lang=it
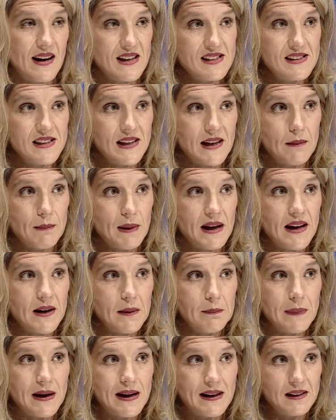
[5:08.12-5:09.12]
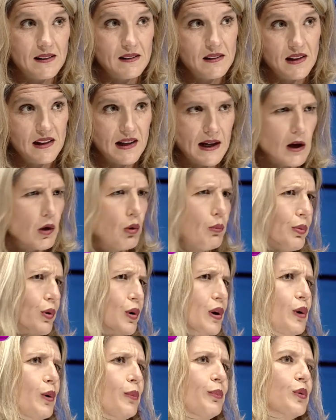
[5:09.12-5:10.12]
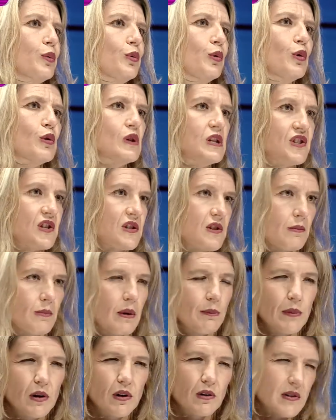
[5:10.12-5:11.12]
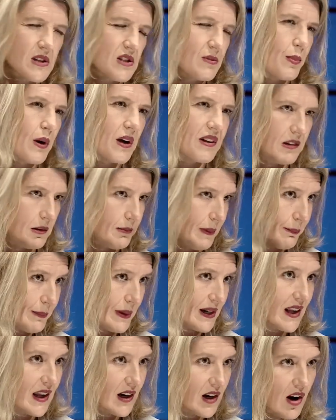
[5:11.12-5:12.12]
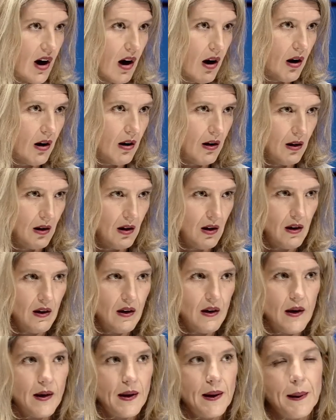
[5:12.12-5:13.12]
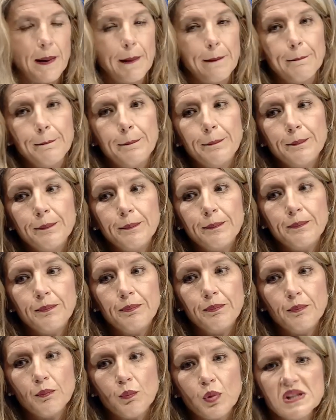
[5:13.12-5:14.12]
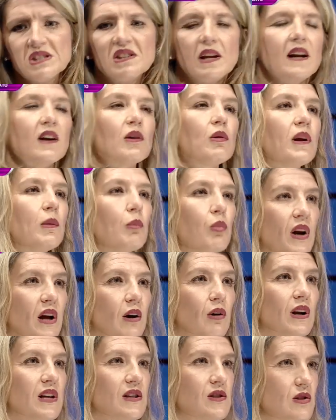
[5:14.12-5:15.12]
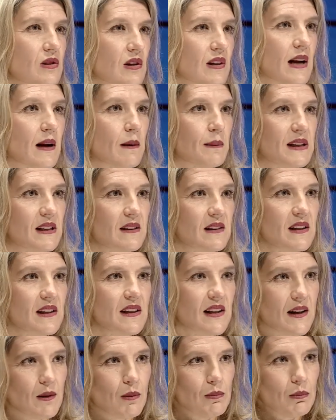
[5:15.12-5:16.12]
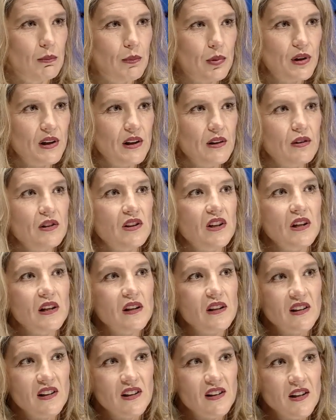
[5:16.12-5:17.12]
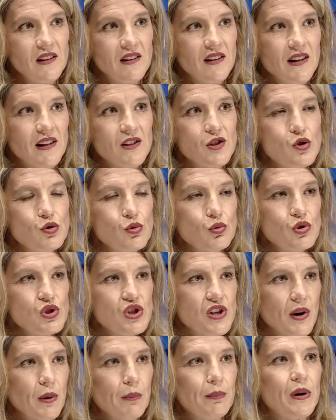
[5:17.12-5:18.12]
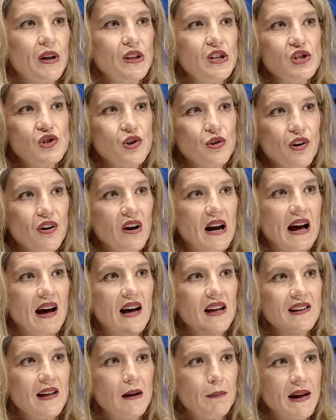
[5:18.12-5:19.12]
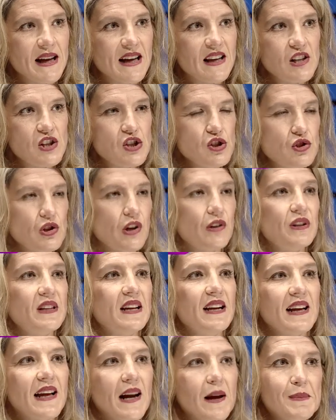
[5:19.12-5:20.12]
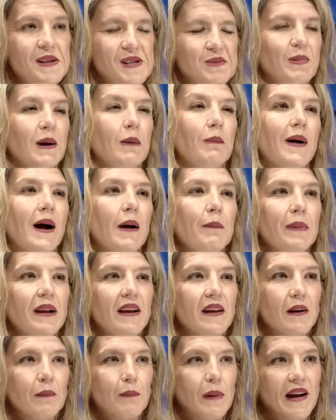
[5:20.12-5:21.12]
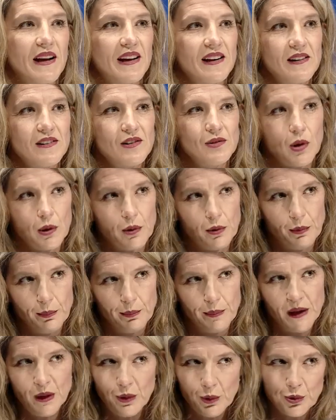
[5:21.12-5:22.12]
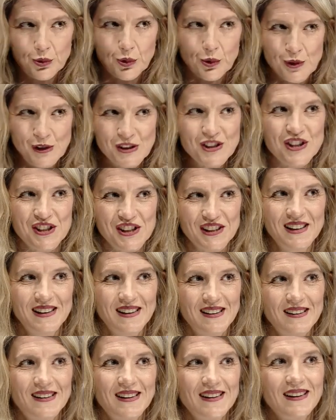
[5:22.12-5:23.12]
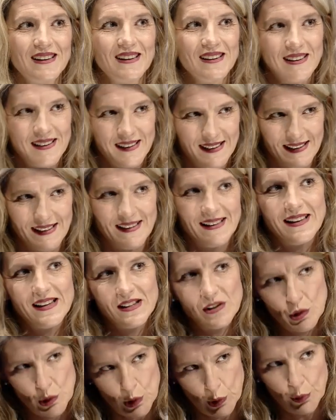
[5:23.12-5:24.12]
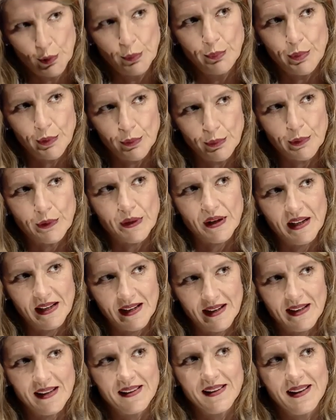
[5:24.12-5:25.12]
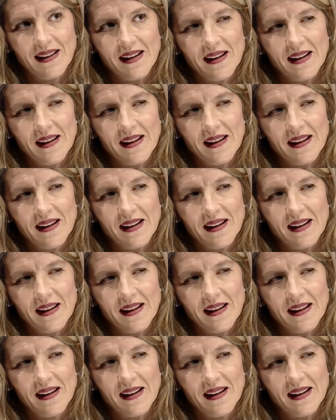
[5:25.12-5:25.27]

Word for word: la classica magari barrettina anche un pochino più dolce, se il bambino fa sport ma perché no? Certo. Mm, può essere anche una buona colazione la mattina, un pochino di aggiungere un po' di cioccolata, magari ci sono delle creme spalmabili che magari sono meno dolci e sono più ricche, sono di, più di, cacao.